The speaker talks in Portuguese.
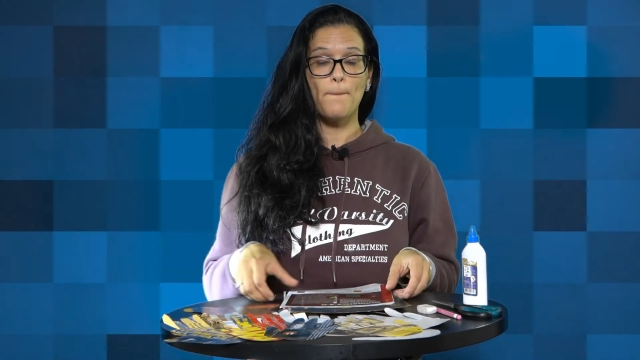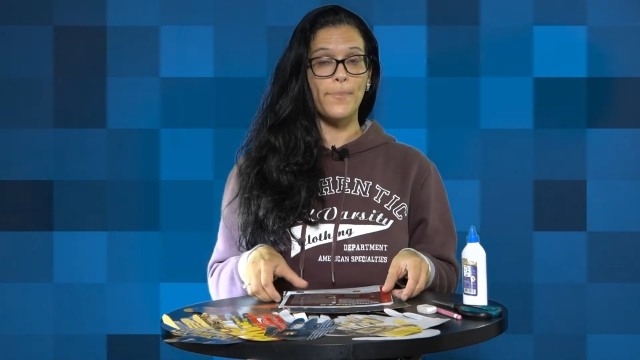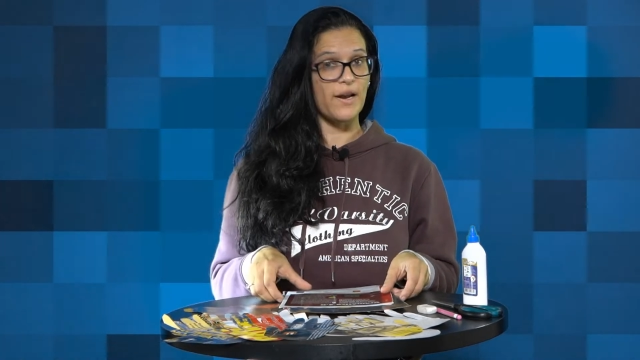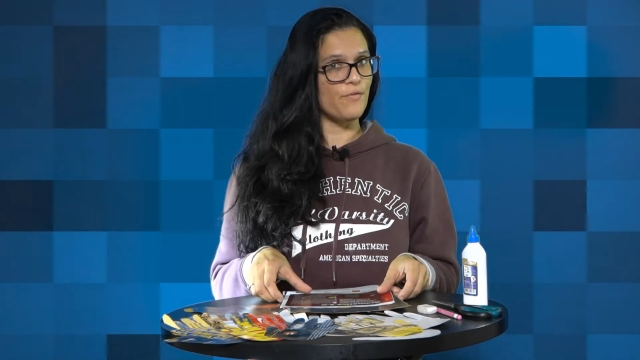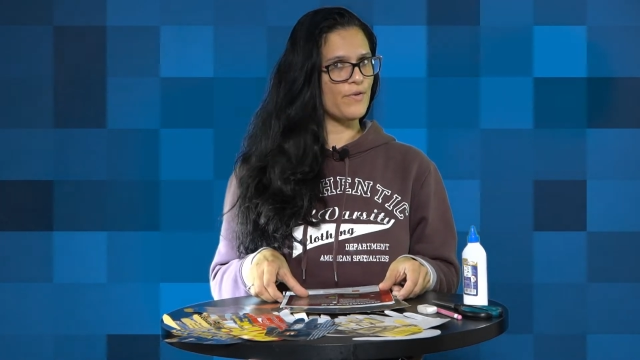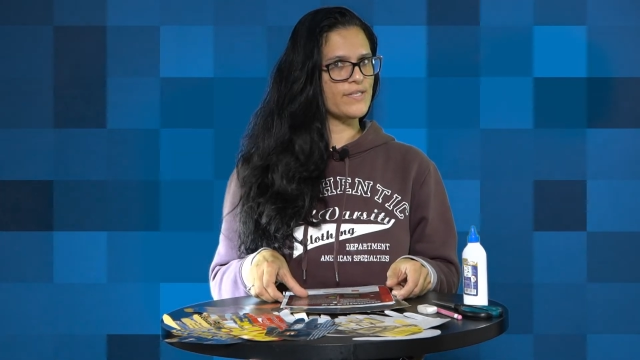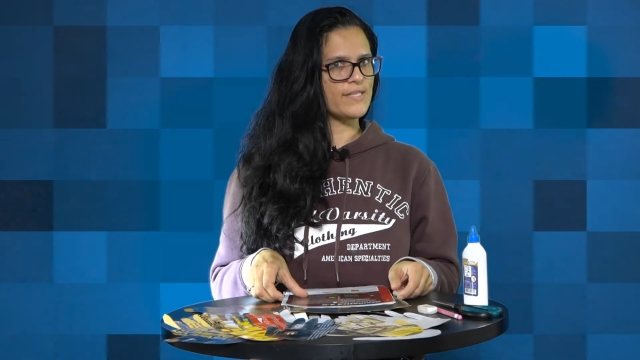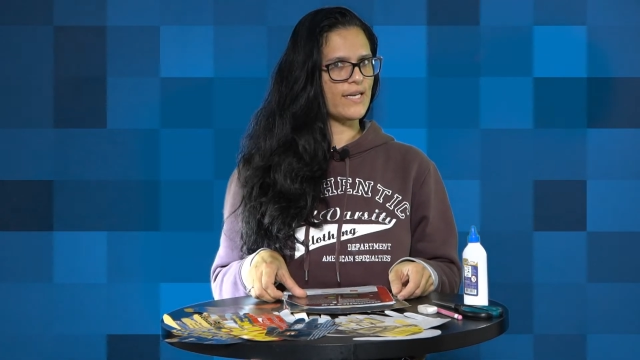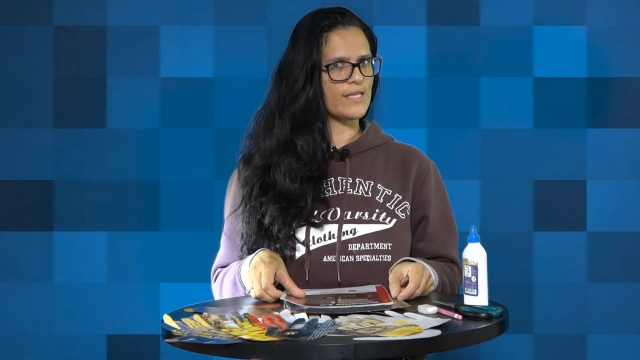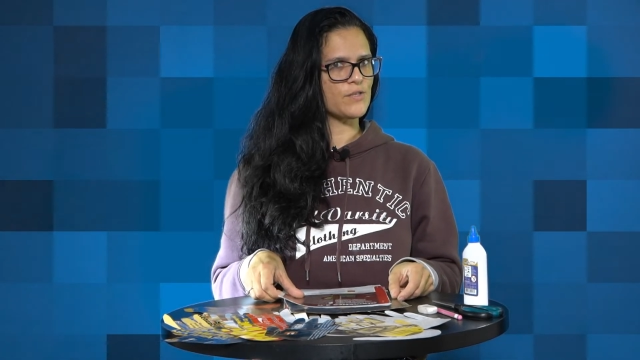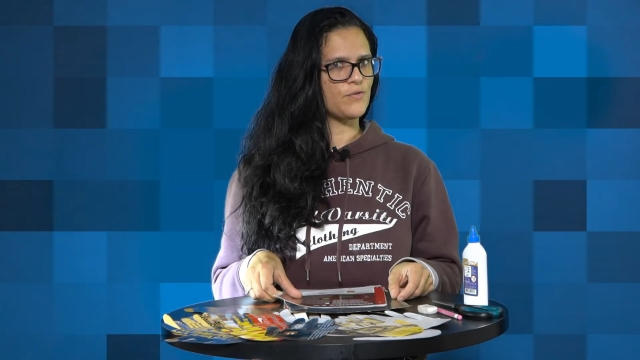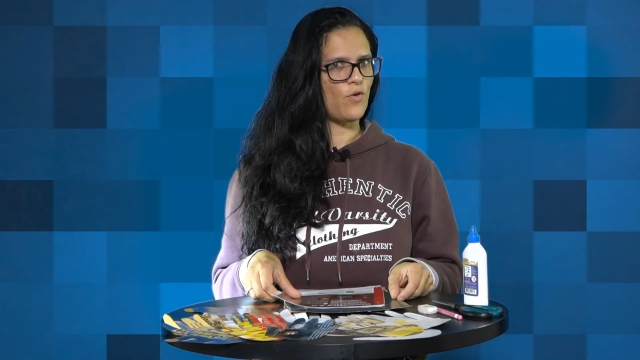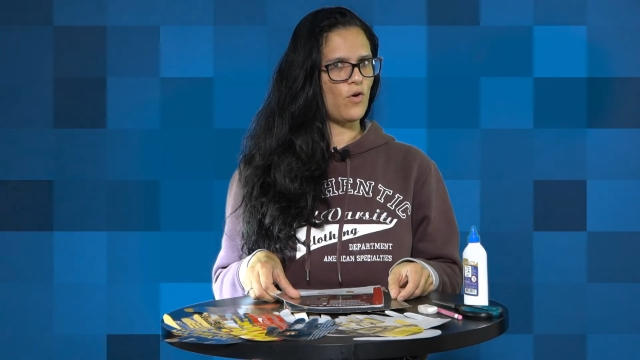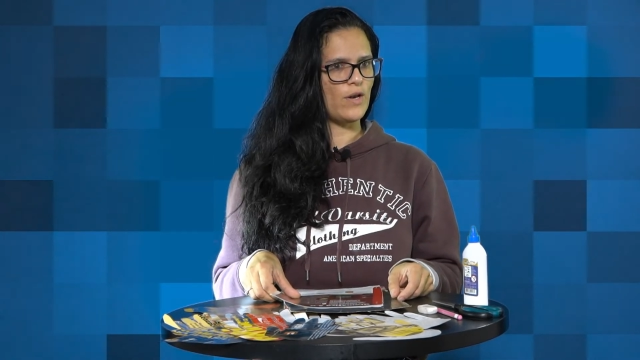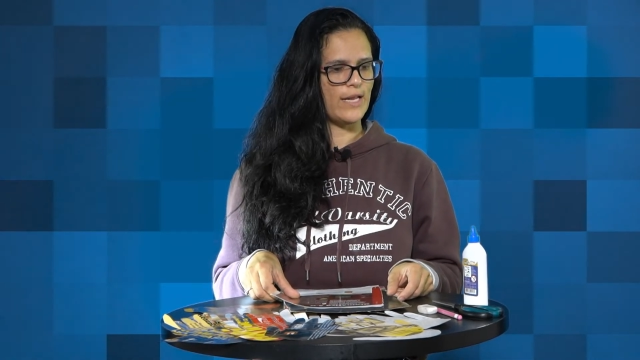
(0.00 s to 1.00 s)
Para fazer
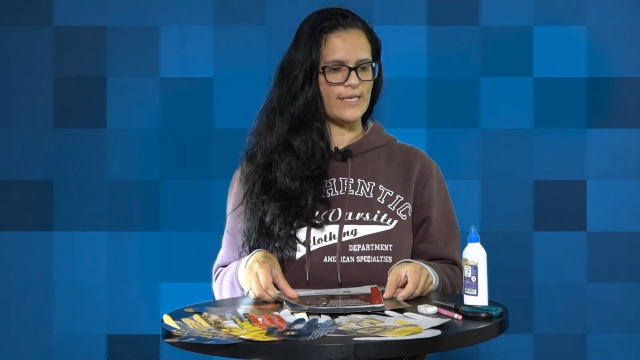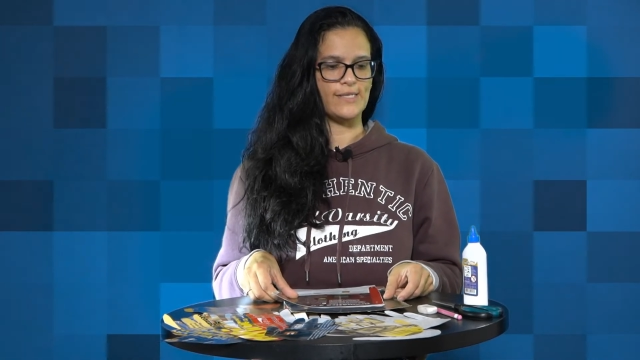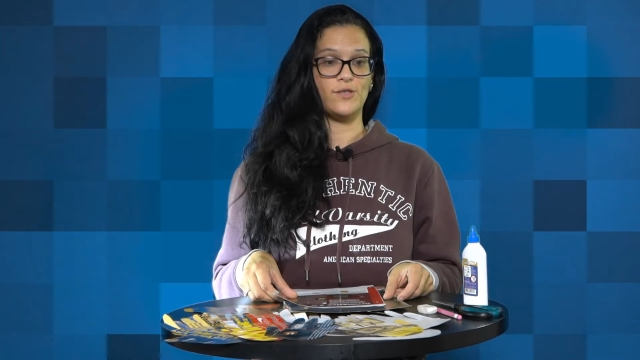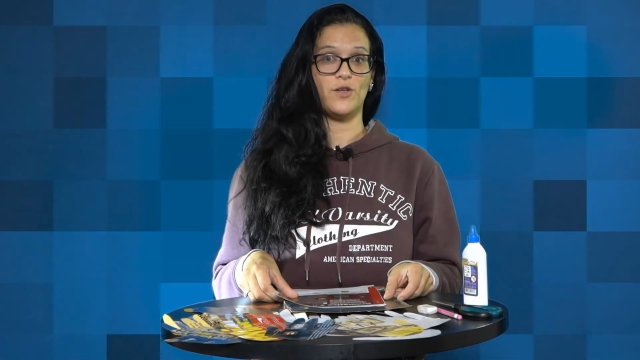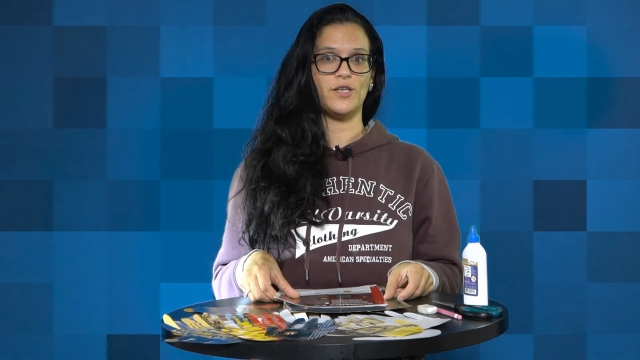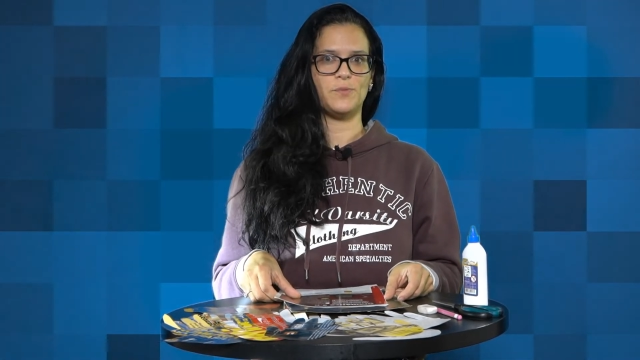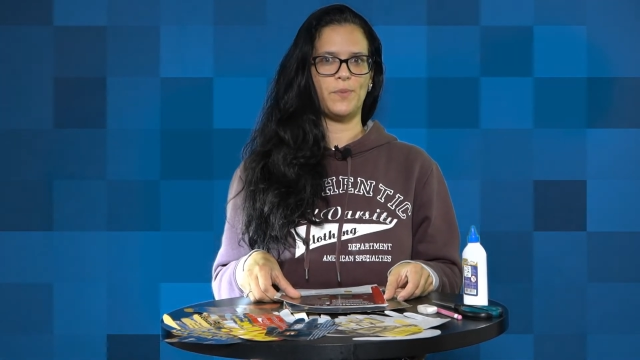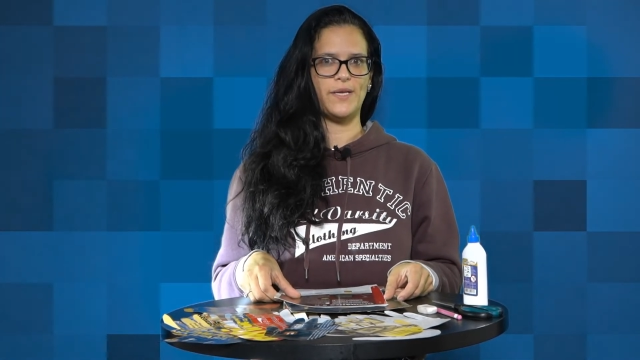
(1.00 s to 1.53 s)
as folhas, nós